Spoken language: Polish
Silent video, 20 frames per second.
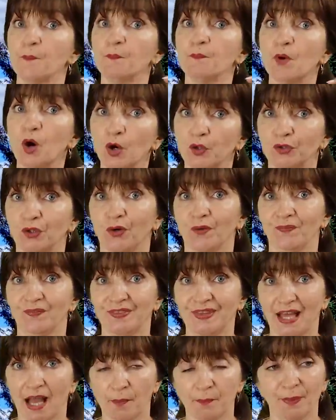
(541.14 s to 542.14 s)
mono
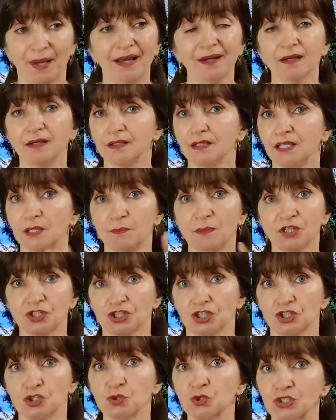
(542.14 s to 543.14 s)
napar, nie
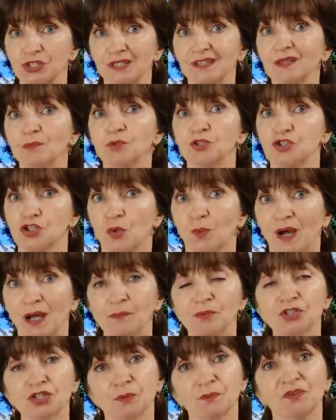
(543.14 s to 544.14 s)
mieszać już z innymi
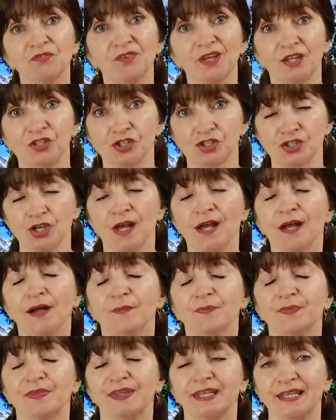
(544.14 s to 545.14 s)
ziołami, żeby wiedzieć,
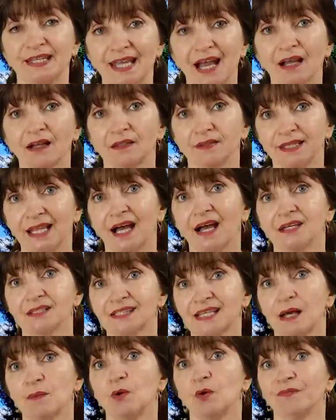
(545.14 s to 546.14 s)
jak na
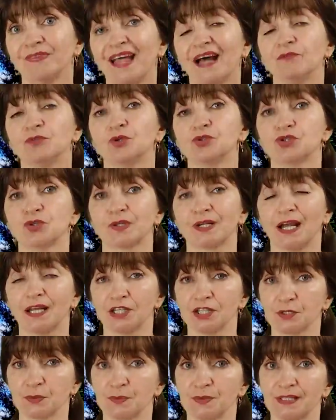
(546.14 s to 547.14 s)
samą nawłoć
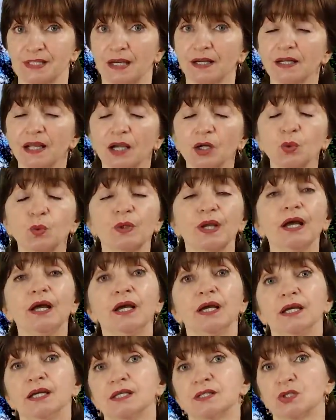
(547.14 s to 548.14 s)
organizm zareaguje
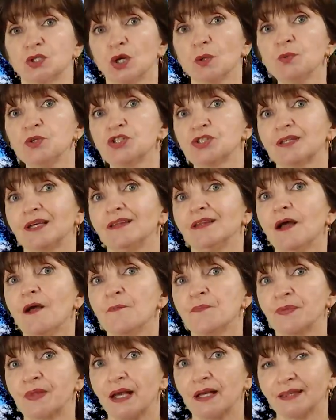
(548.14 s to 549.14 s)
i zrobić ten
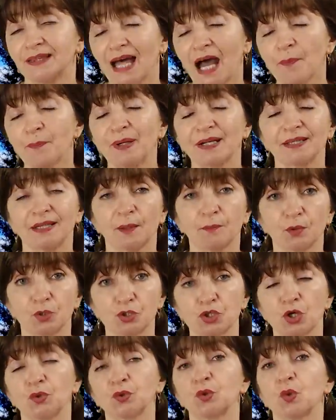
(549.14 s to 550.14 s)
e, napar na
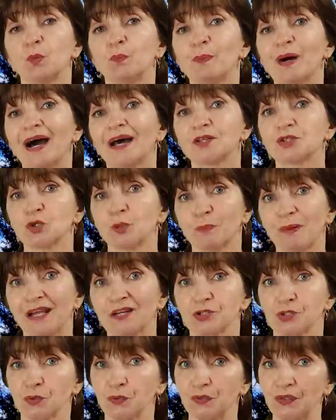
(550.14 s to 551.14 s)
początku bardzo,
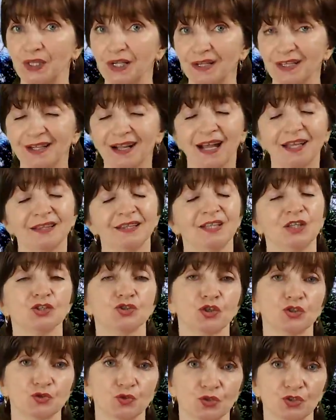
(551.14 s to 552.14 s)
bardzo delikatny i
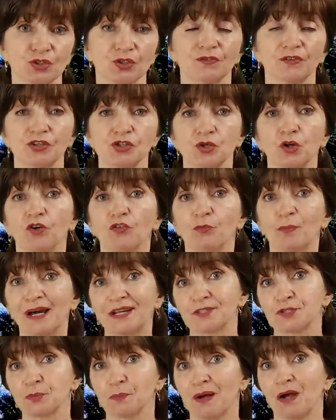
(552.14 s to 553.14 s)
zastosować go w
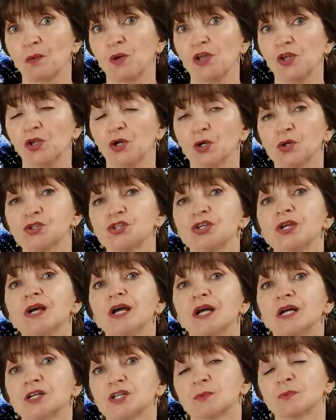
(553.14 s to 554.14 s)
bardzo małej ilości,
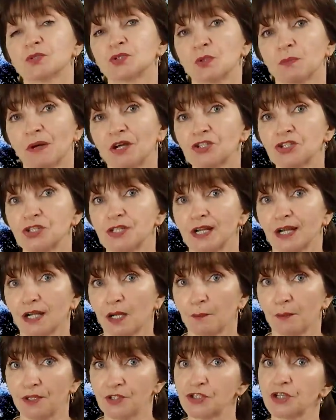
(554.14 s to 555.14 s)
żeby zobaczyć,
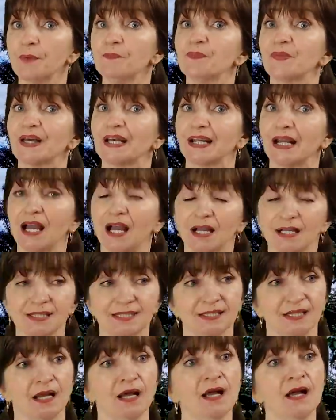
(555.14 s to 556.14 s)
jaka będzie
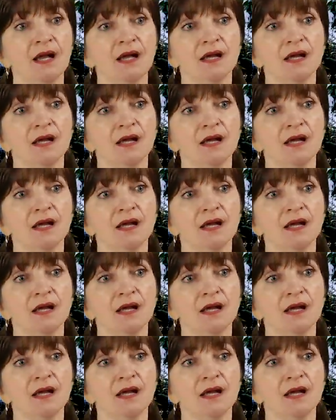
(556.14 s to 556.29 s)
reakcja.